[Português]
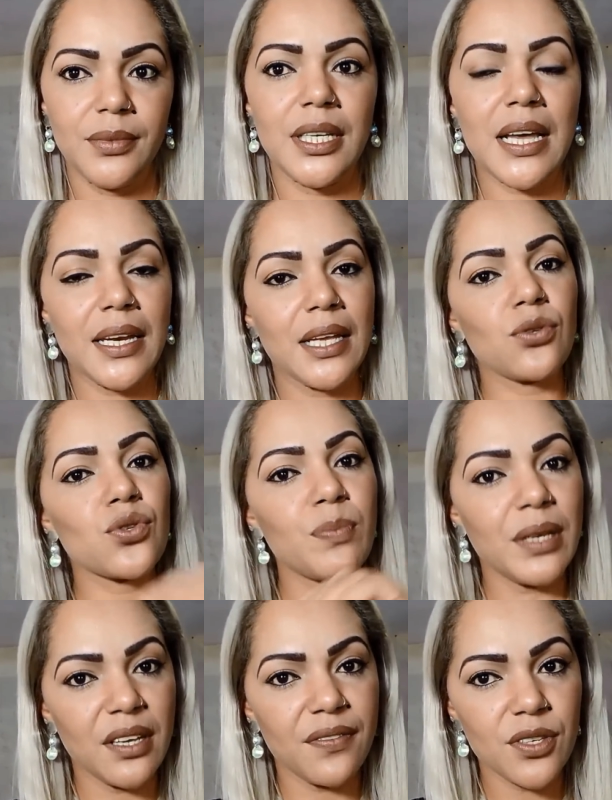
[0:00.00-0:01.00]
que além dos
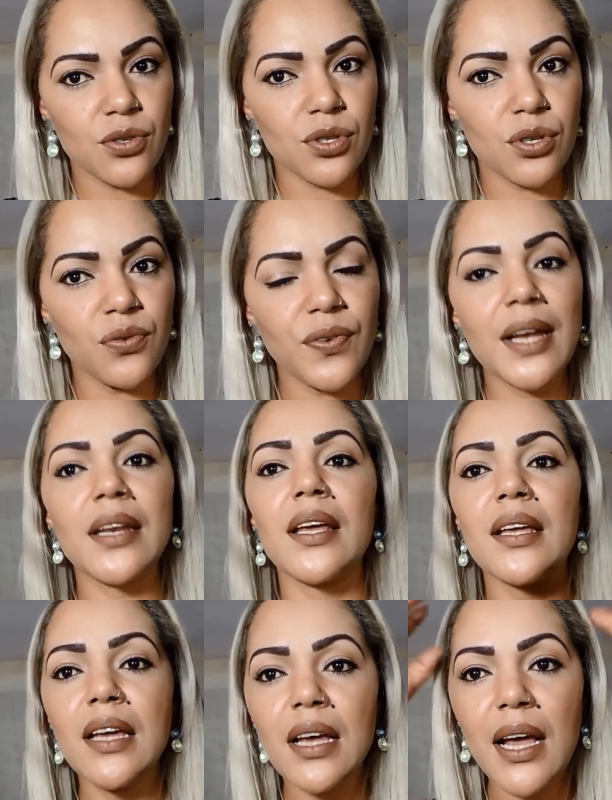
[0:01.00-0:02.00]
benefícios que eu
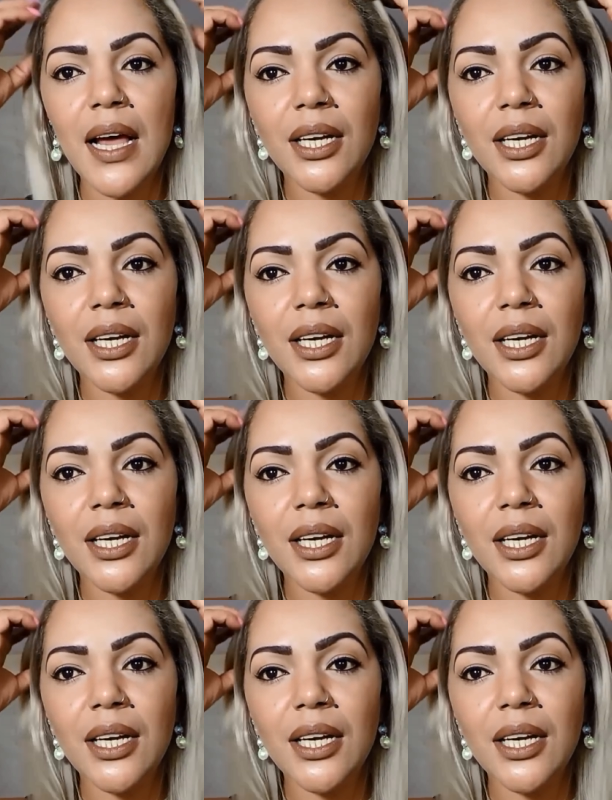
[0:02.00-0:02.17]
falei,